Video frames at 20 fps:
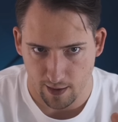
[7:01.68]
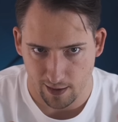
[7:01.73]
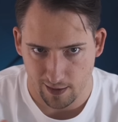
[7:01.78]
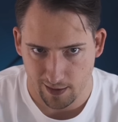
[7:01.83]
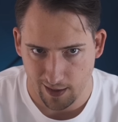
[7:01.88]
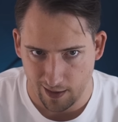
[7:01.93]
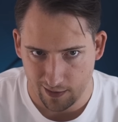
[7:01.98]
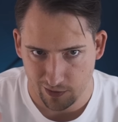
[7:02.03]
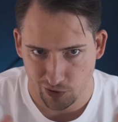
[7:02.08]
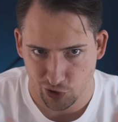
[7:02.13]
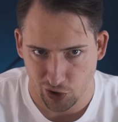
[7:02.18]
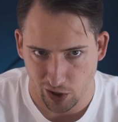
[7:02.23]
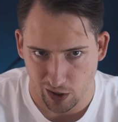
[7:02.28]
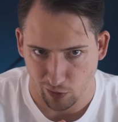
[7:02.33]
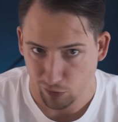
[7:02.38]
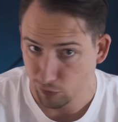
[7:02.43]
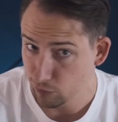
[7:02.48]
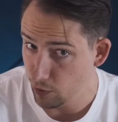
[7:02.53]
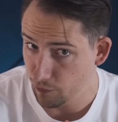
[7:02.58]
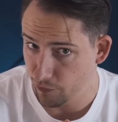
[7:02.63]
alien
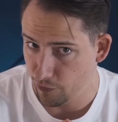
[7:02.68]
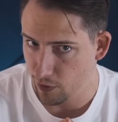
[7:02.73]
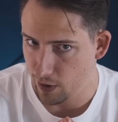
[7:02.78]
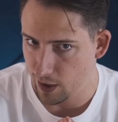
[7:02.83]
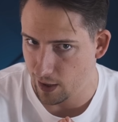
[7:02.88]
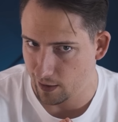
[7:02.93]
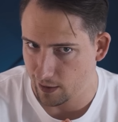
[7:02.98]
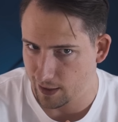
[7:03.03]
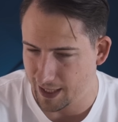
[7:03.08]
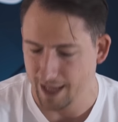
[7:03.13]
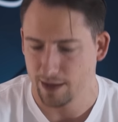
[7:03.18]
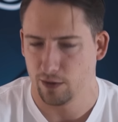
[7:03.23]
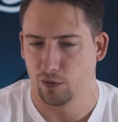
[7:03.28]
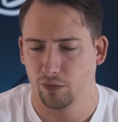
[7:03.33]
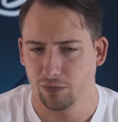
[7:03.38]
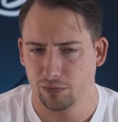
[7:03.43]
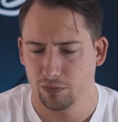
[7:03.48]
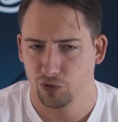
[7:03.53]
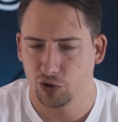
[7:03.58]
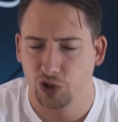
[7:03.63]
géant devant un
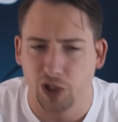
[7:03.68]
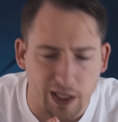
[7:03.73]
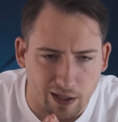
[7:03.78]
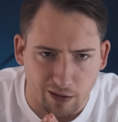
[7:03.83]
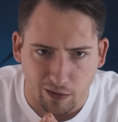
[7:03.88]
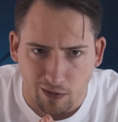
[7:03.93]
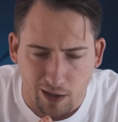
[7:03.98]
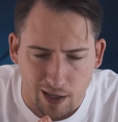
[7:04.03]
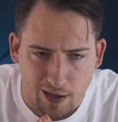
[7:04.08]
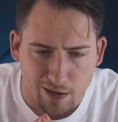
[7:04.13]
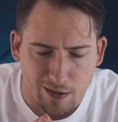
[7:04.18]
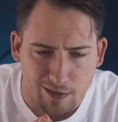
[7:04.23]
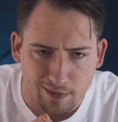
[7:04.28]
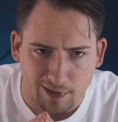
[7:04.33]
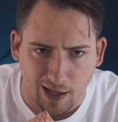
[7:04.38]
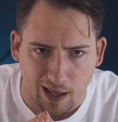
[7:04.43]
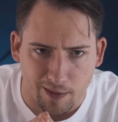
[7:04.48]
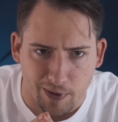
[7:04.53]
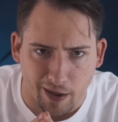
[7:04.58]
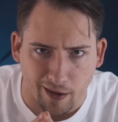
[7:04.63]
canon géant, alors
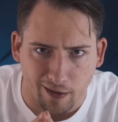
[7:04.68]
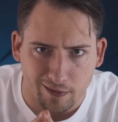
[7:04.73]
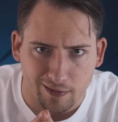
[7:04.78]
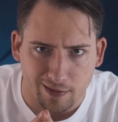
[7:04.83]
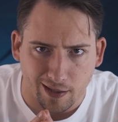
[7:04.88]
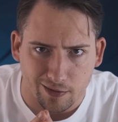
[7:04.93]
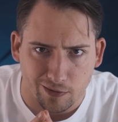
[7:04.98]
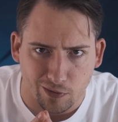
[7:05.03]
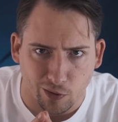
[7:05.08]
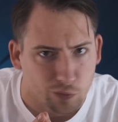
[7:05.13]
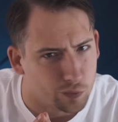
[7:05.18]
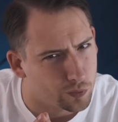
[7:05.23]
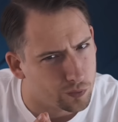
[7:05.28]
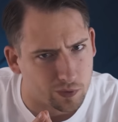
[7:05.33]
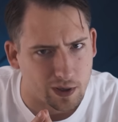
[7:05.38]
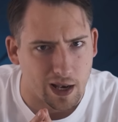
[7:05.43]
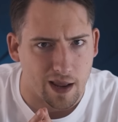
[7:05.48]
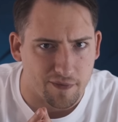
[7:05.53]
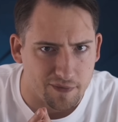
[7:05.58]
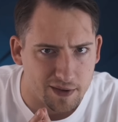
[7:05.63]
Très bien, ça sent
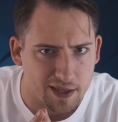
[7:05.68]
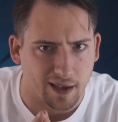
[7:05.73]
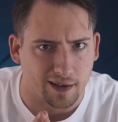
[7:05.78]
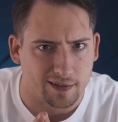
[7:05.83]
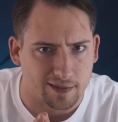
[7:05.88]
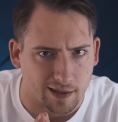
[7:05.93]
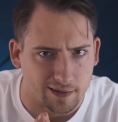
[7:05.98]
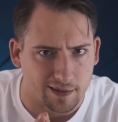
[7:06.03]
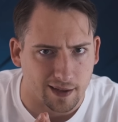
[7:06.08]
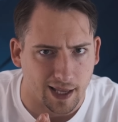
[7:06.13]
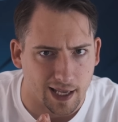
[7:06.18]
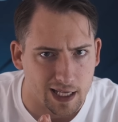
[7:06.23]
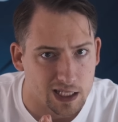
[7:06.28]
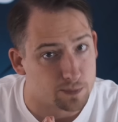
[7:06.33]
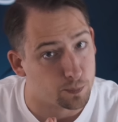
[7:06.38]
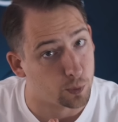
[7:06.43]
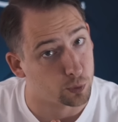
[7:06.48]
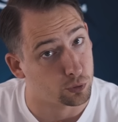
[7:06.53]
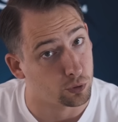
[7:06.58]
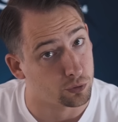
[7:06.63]
donc la vie extraterrestre
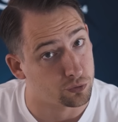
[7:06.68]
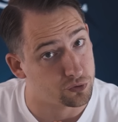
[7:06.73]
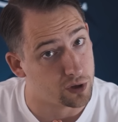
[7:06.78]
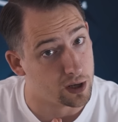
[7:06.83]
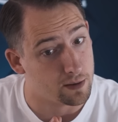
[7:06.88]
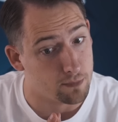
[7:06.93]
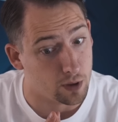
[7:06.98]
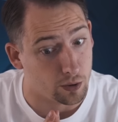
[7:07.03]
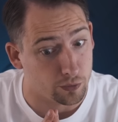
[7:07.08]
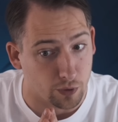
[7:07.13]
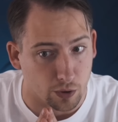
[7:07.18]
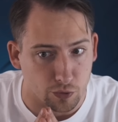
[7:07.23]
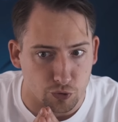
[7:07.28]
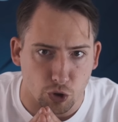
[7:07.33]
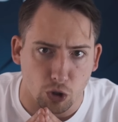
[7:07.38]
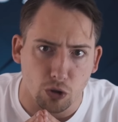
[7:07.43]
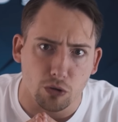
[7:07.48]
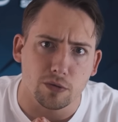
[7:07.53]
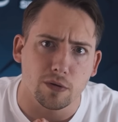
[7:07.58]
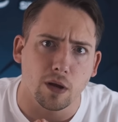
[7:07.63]
potentiellement
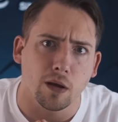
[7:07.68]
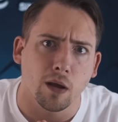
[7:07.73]
dangereuse.